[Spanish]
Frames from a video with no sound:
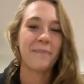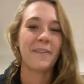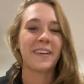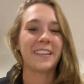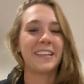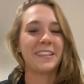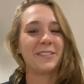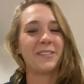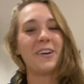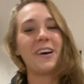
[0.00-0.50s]
ya
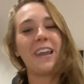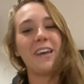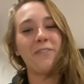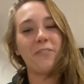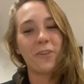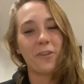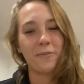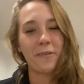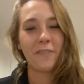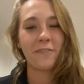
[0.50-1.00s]
perdí toda la
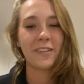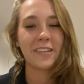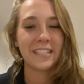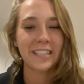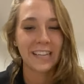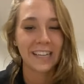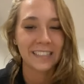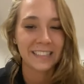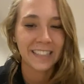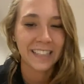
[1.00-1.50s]
forma
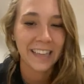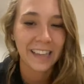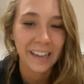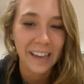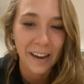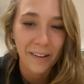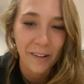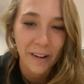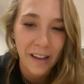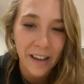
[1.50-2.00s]
física, así
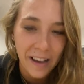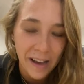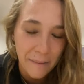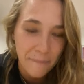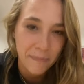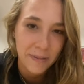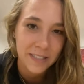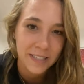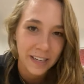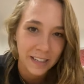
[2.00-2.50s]
que ahora a
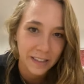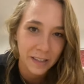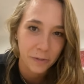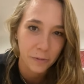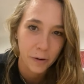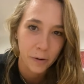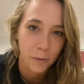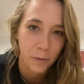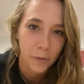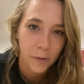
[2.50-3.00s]
empezar de
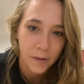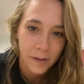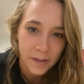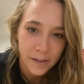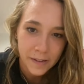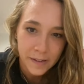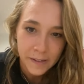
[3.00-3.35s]
nuevo.